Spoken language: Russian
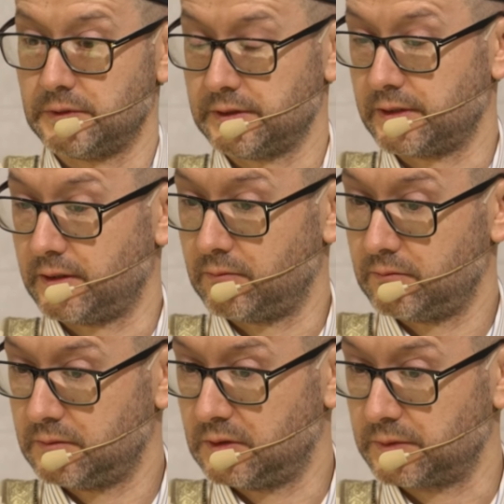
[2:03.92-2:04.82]
Здесь я
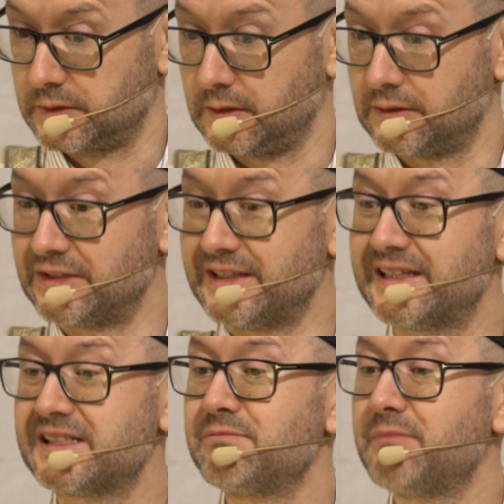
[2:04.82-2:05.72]
написал
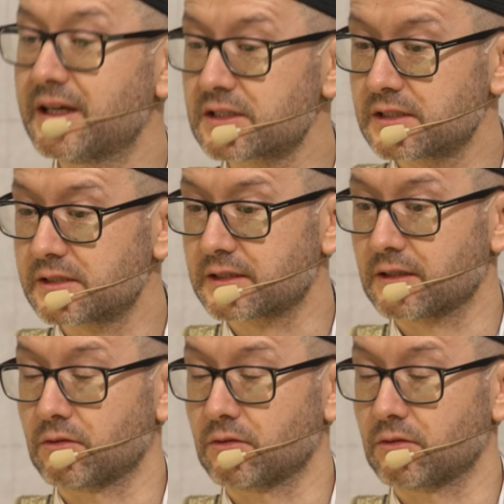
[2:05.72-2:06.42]
неизбежность